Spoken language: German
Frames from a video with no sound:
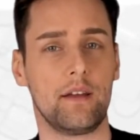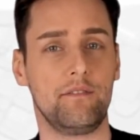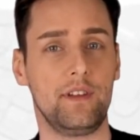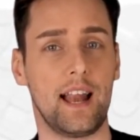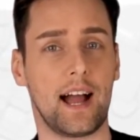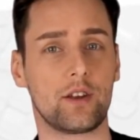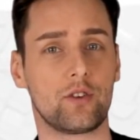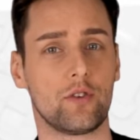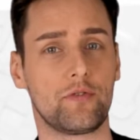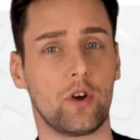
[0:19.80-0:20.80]
Wie lange
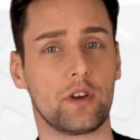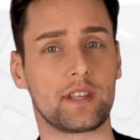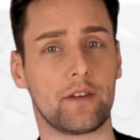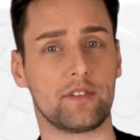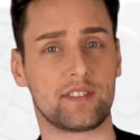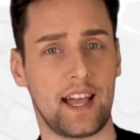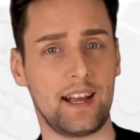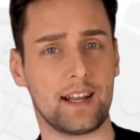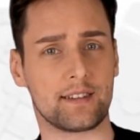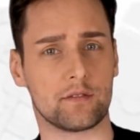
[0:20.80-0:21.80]
dürft ihr euch dafür
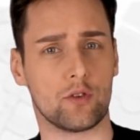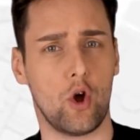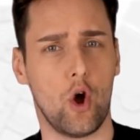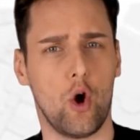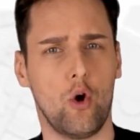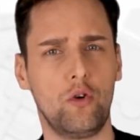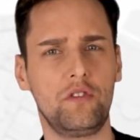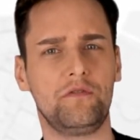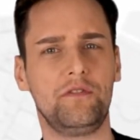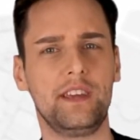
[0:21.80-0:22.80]
Zeit lassen?
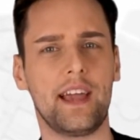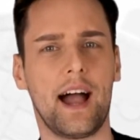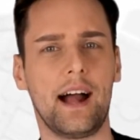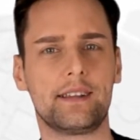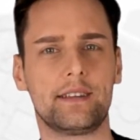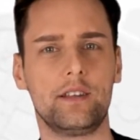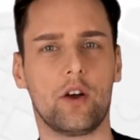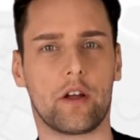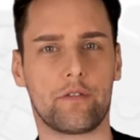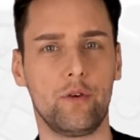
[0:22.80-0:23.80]
Und wie erhaltet ihr
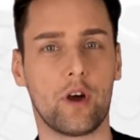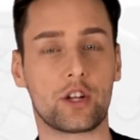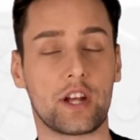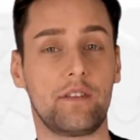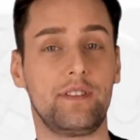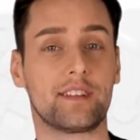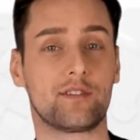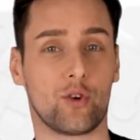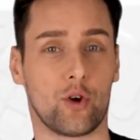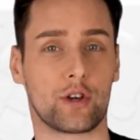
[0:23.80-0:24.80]
euren Führerschein wieder
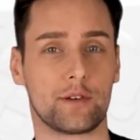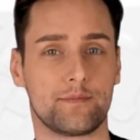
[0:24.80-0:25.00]
zurück?